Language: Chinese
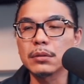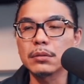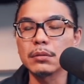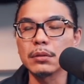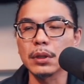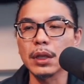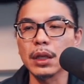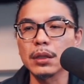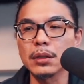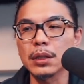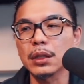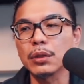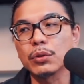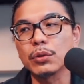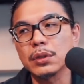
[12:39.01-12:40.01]
你看印加
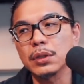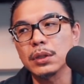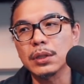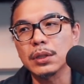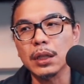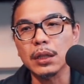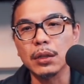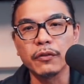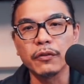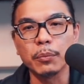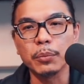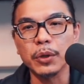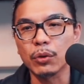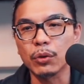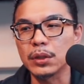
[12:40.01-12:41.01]
帝国一直在一个封
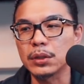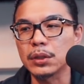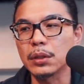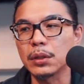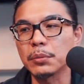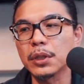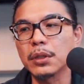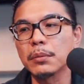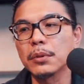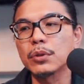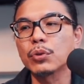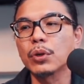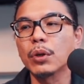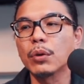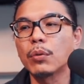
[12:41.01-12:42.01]
闭环境里面，他们
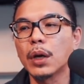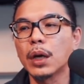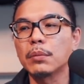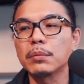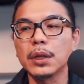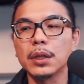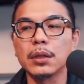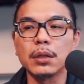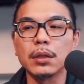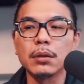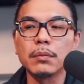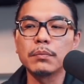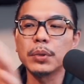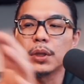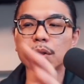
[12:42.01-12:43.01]
对外面的
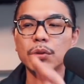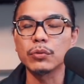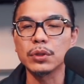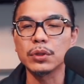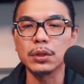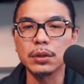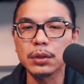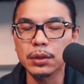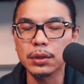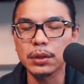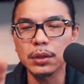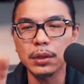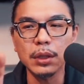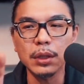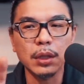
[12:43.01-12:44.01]
病毒其实是
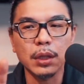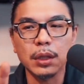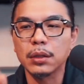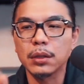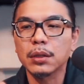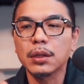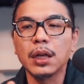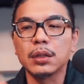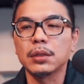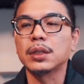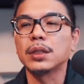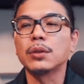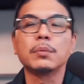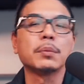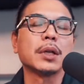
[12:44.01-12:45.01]
一点抗体
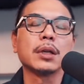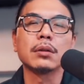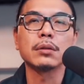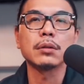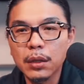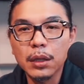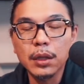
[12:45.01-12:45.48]
都没有的，